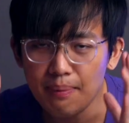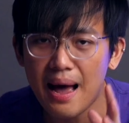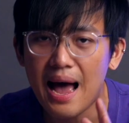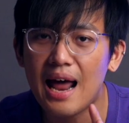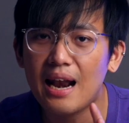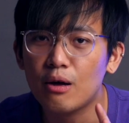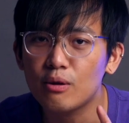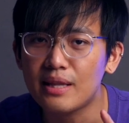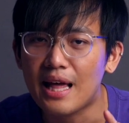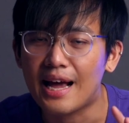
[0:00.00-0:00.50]
เสื้อ
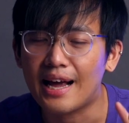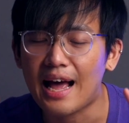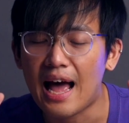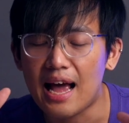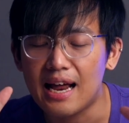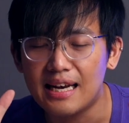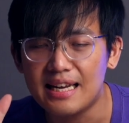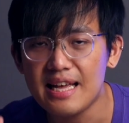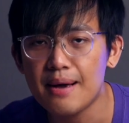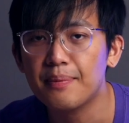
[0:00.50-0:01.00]
ผ้าเราแต่ง
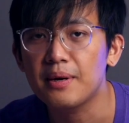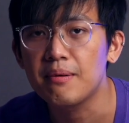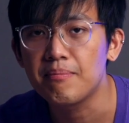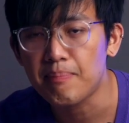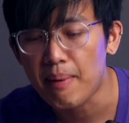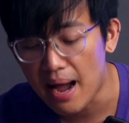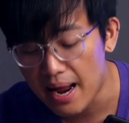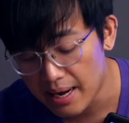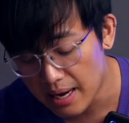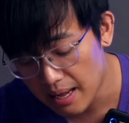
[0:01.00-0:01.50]
กายเรียบเกิน
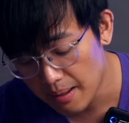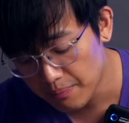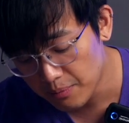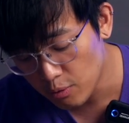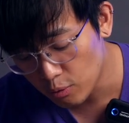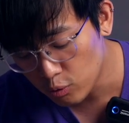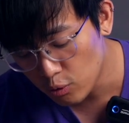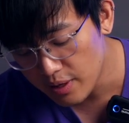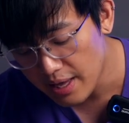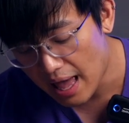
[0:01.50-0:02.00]
ไปนะครับ
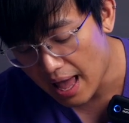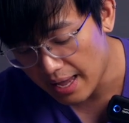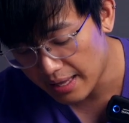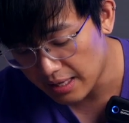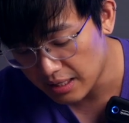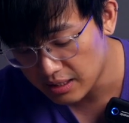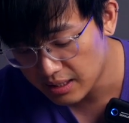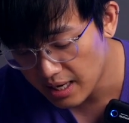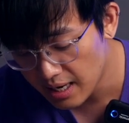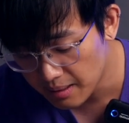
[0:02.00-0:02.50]
ยกตัวอย่าง
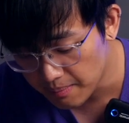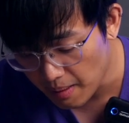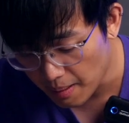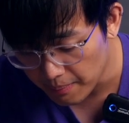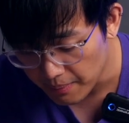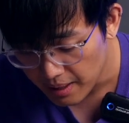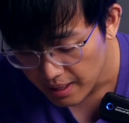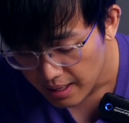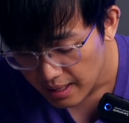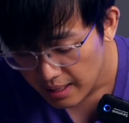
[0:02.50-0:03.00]
อย่างเช่นแบบ